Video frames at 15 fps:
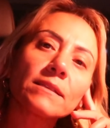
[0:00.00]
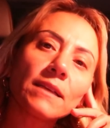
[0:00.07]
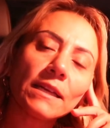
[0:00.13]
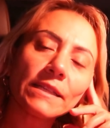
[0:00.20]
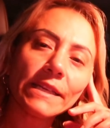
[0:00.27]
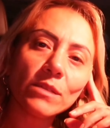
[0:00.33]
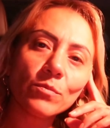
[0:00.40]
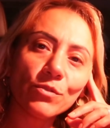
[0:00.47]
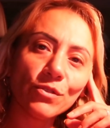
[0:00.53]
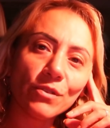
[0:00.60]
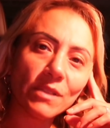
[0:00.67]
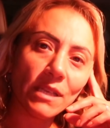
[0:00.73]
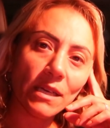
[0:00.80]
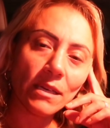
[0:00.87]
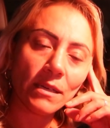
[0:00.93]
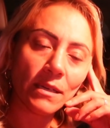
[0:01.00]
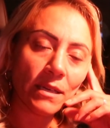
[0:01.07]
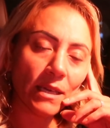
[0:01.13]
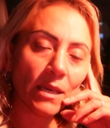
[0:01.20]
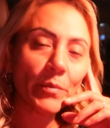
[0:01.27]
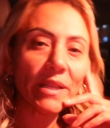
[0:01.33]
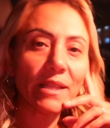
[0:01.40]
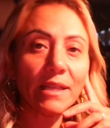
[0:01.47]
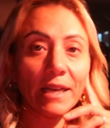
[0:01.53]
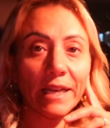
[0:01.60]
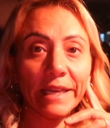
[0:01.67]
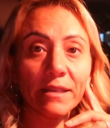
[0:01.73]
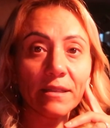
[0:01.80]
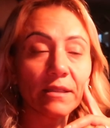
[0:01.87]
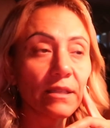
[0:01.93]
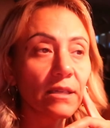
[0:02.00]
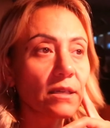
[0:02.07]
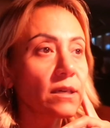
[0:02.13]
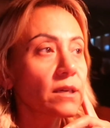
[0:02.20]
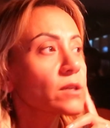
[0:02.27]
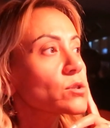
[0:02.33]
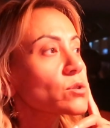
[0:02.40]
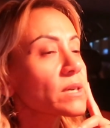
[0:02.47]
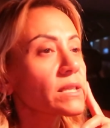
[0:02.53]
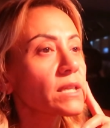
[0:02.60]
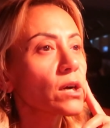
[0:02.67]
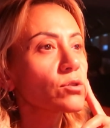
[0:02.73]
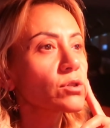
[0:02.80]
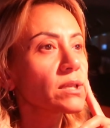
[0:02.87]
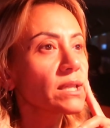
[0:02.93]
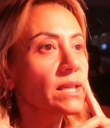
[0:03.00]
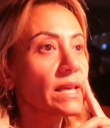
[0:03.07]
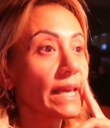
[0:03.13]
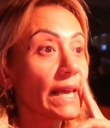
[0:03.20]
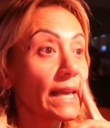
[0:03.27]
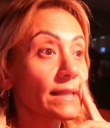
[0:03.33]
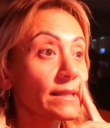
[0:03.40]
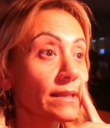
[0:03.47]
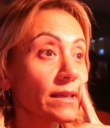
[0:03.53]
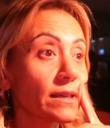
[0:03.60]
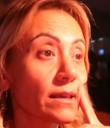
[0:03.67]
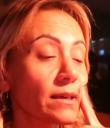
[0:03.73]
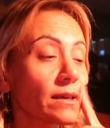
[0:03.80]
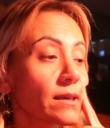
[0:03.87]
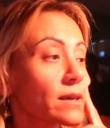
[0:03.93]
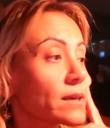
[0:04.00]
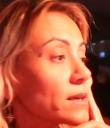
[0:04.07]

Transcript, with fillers: Saat yedi buçukta Emet'ten ayrıldık. Şu an Tavşanlı'ya geldik.